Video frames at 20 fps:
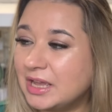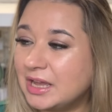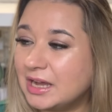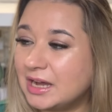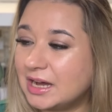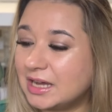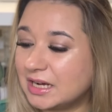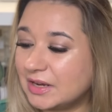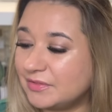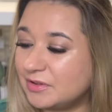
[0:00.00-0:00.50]

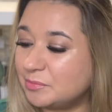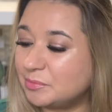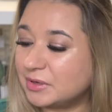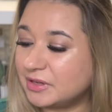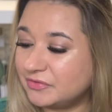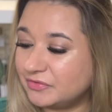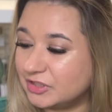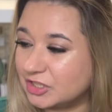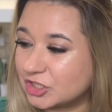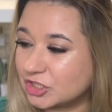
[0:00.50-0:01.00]
Аравия э,
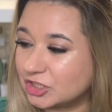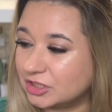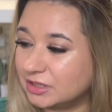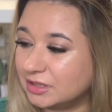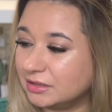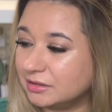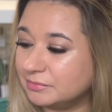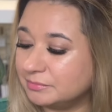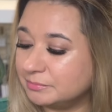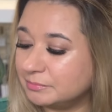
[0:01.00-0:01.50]

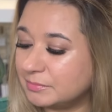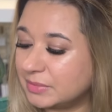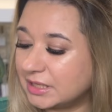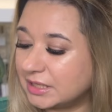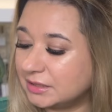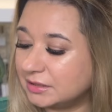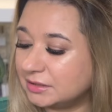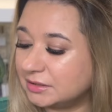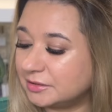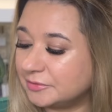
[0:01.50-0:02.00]
Professional
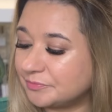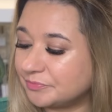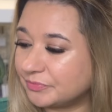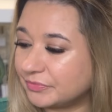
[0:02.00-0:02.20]
бренд